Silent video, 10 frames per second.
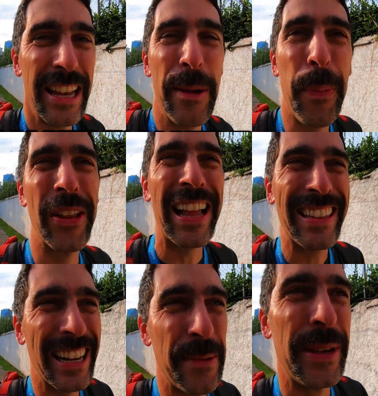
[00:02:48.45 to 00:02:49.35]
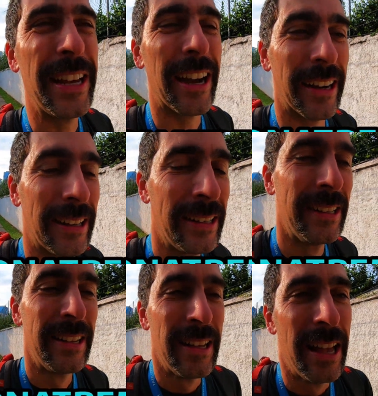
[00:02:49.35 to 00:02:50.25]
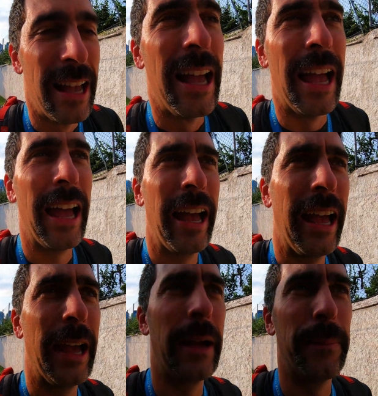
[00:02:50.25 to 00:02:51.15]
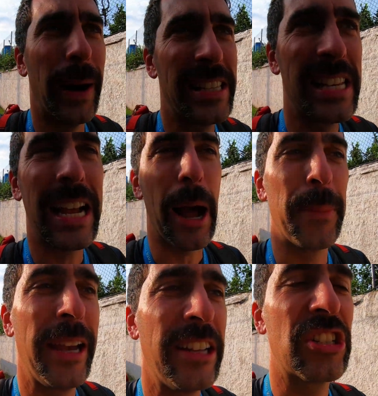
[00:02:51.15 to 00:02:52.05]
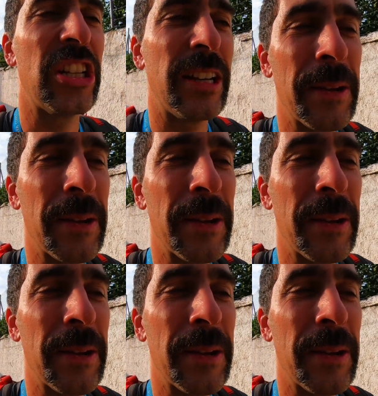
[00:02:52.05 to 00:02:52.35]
hiponatremia. É basicamente